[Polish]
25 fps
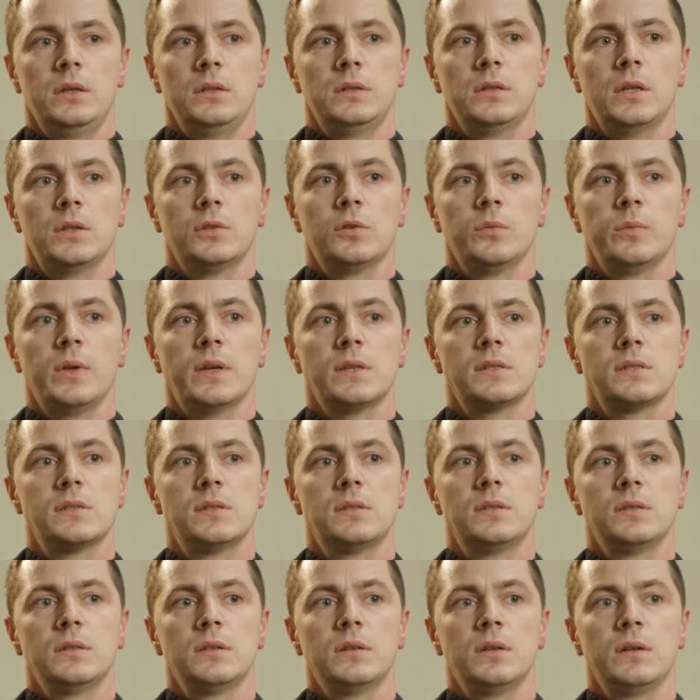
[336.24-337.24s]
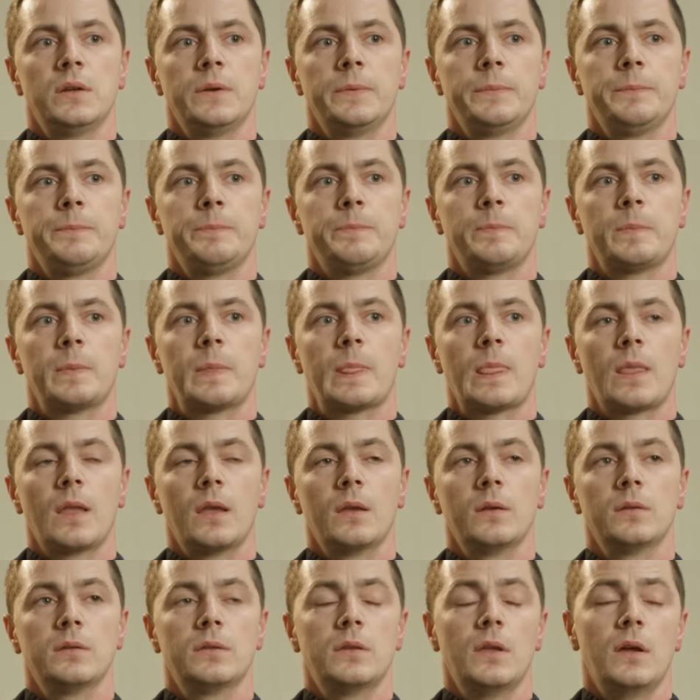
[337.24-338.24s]
Natomiast
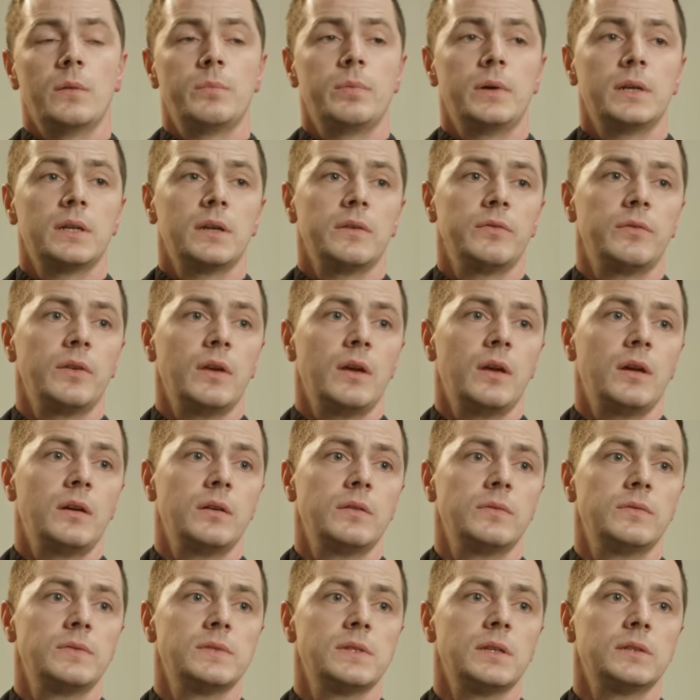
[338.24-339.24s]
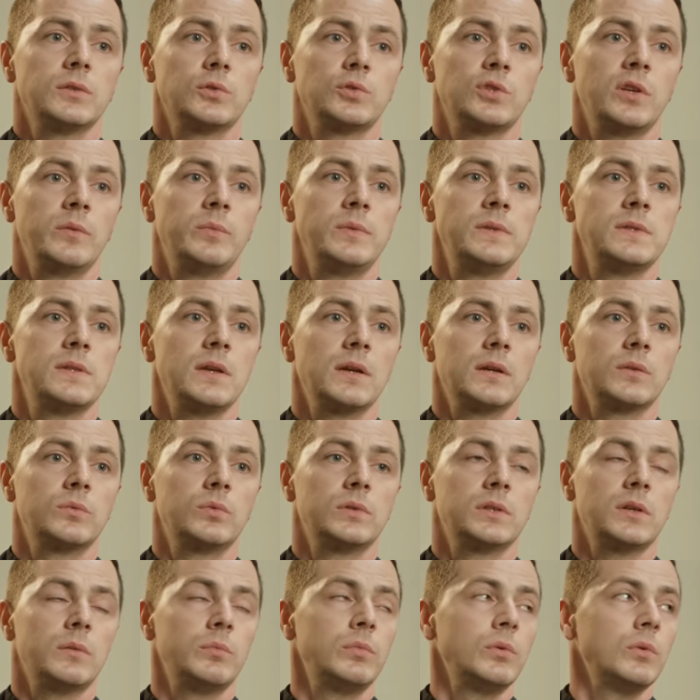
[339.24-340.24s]
ta parafia w Starokrzepisach,
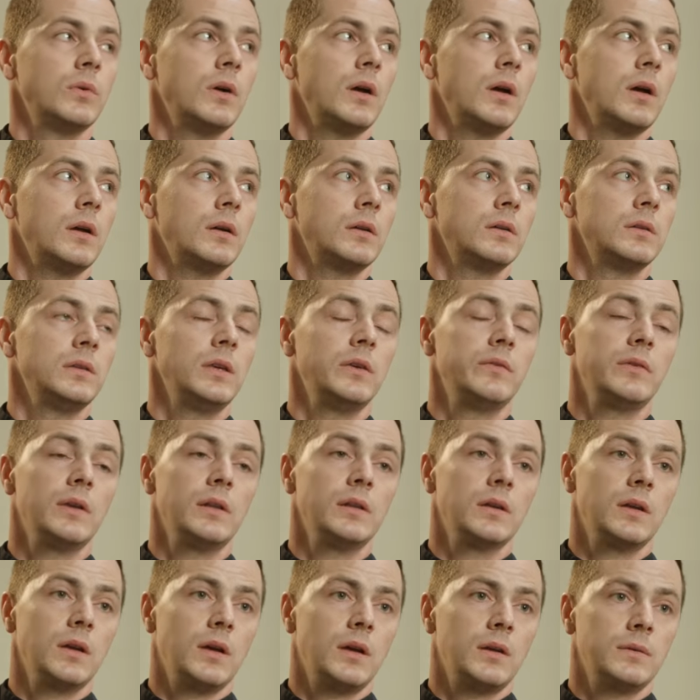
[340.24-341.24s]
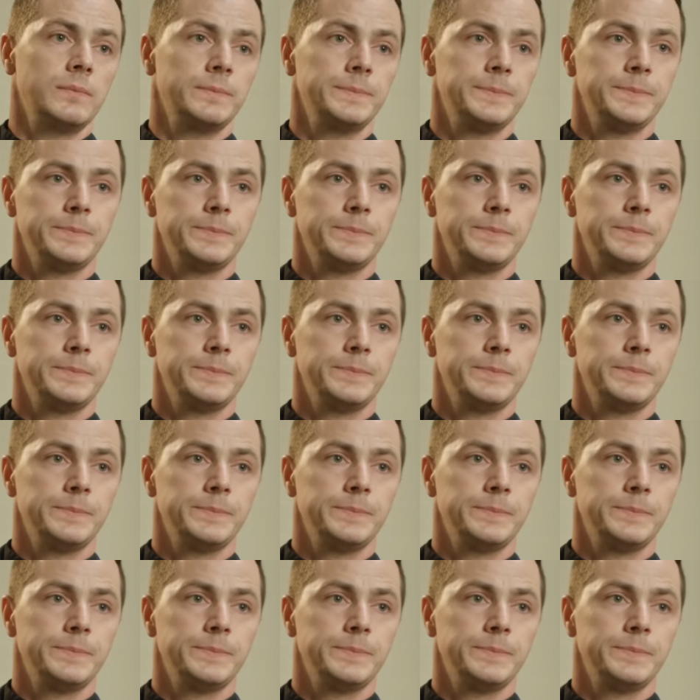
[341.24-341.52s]
która była niewielka,